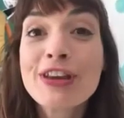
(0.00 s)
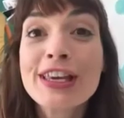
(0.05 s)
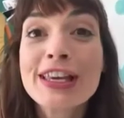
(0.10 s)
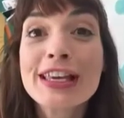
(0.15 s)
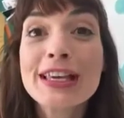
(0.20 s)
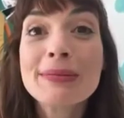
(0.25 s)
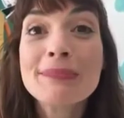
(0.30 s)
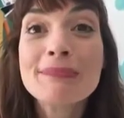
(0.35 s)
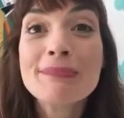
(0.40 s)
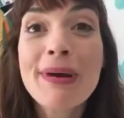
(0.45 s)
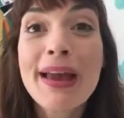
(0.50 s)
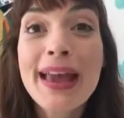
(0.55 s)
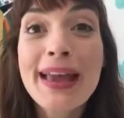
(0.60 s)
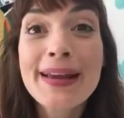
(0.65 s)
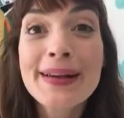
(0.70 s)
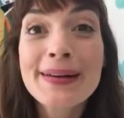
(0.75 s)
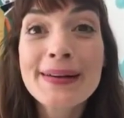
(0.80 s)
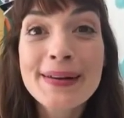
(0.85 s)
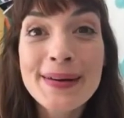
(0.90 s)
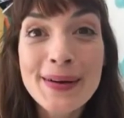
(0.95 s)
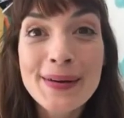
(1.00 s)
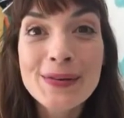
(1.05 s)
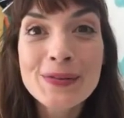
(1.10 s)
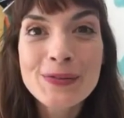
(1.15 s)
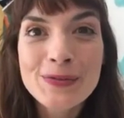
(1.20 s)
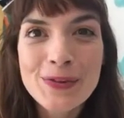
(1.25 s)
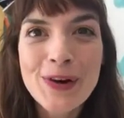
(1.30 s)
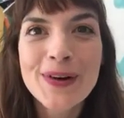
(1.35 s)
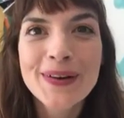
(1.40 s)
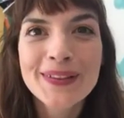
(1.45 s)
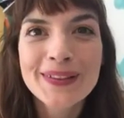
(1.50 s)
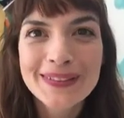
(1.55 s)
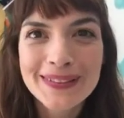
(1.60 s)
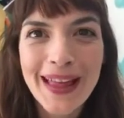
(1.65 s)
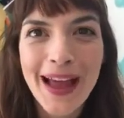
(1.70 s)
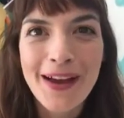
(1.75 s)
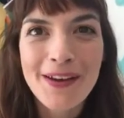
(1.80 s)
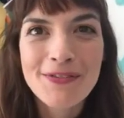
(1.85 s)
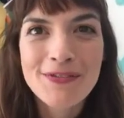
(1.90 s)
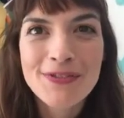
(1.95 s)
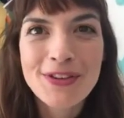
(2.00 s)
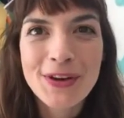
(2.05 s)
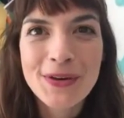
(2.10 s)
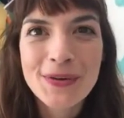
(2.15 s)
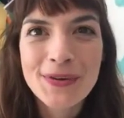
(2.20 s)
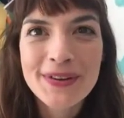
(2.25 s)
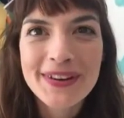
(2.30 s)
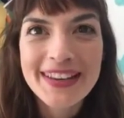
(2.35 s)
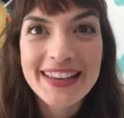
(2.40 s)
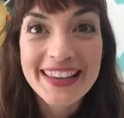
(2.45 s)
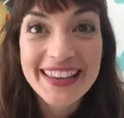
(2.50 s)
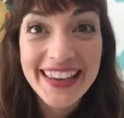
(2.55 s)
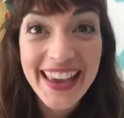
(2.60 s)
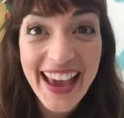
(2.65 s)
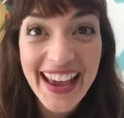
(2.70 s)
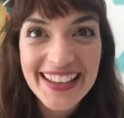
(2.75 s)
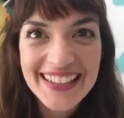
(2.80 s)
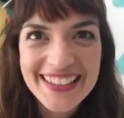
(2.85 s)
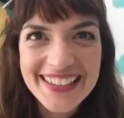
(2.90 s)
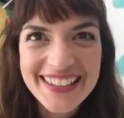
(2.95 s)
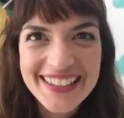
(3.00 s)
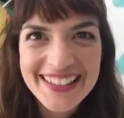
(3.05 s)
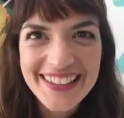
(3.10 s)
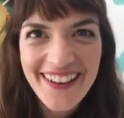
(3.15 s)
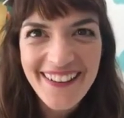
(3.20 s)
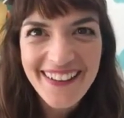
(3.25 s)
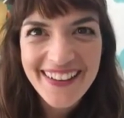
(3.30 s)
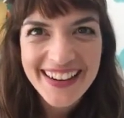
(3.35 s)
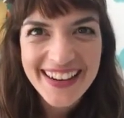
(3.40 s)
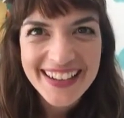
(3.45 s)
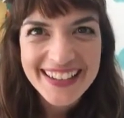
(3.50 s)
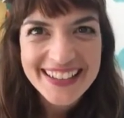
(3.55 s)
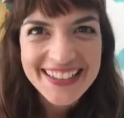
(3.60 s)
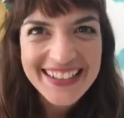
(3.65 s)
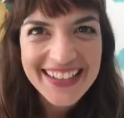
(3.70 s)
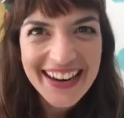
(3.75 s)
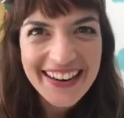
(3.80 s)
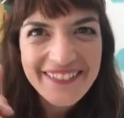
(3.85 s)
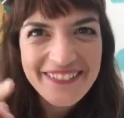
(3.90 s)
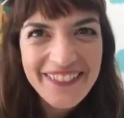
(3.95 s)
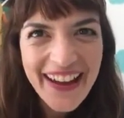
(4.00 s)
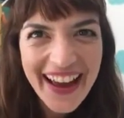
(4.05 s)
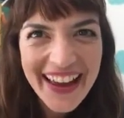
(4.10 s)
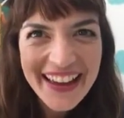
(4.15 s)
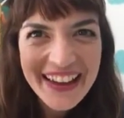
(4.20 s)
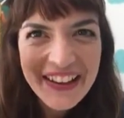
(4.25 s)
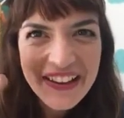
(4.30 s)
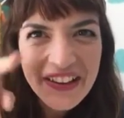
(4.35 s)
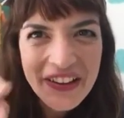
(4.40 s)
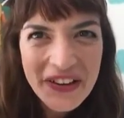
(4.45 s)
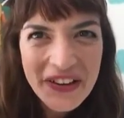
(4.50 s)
fique bem confortável, que a história já vai